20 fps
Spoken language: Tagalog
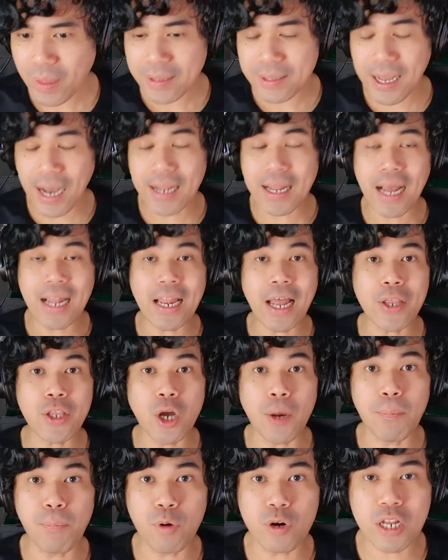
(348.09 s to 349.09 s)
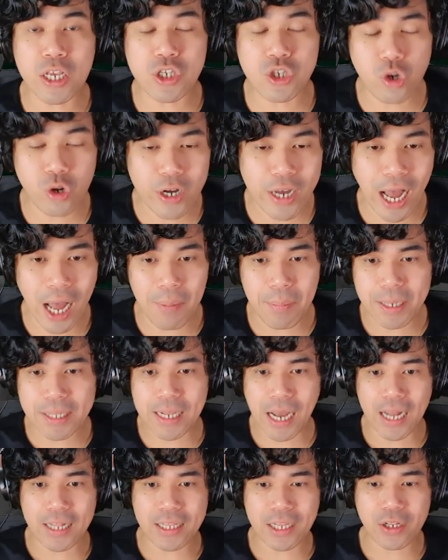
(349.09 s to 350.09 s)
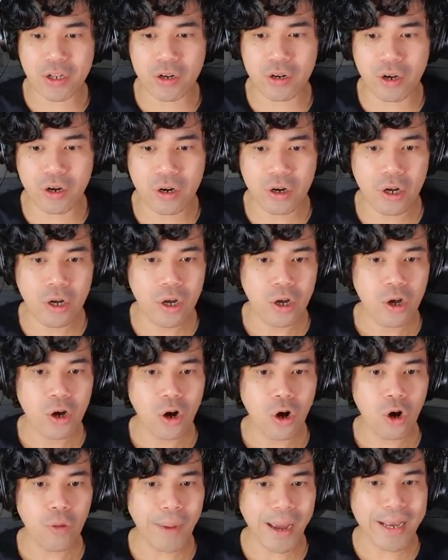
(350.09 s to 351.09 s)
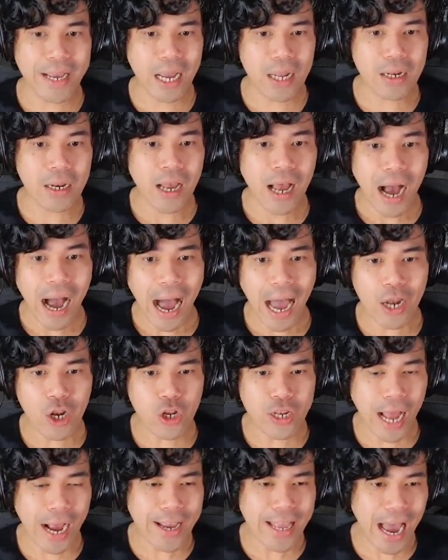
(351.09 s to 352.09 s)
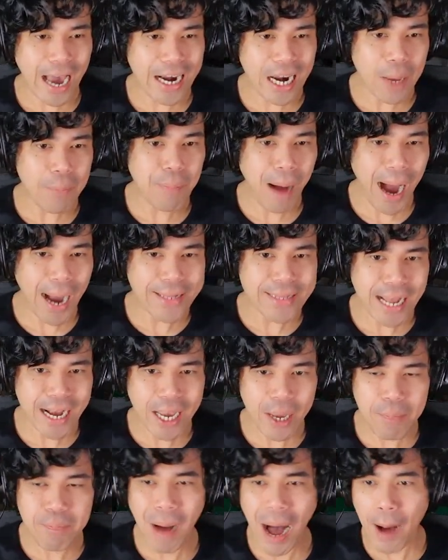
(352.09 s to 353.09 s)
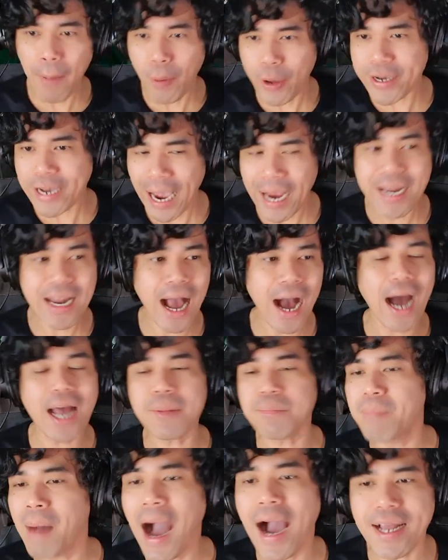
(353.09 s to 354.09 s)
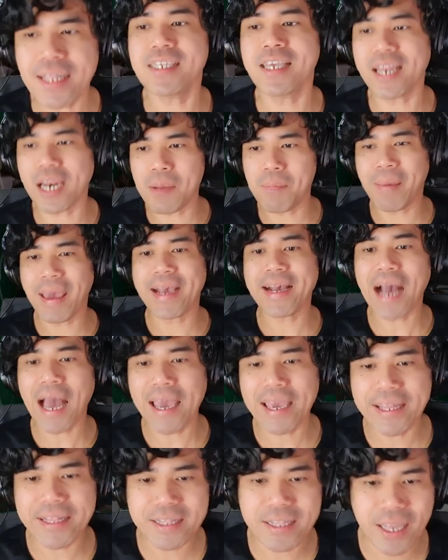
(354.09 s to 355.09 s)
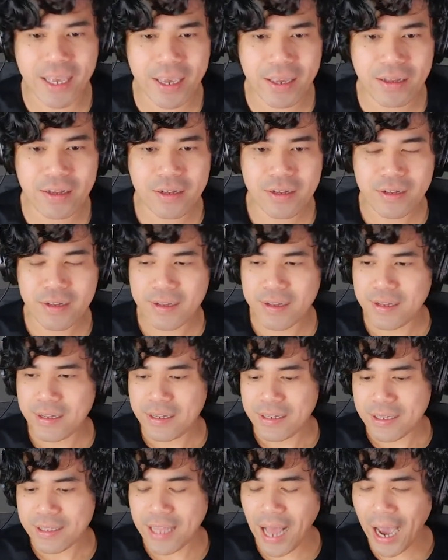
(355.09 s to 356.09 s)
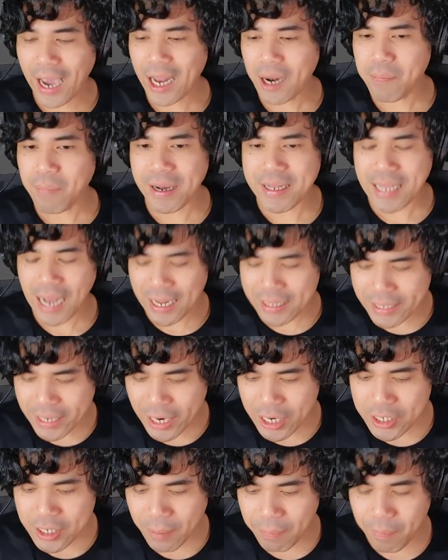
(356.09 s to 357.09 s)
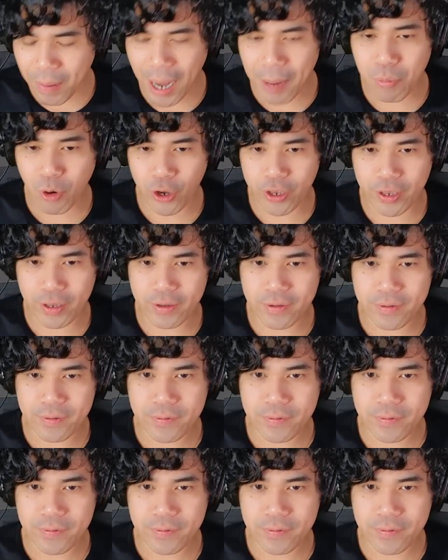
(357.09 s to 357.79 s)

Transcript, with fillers: Naalala nyo, pulis yung gamit natin doon. Oh my God, ano nangyari? Bakit naging baboy kayo lahat? Bakit si Rebecca hindi? Dahil ba dati na siyang baboy?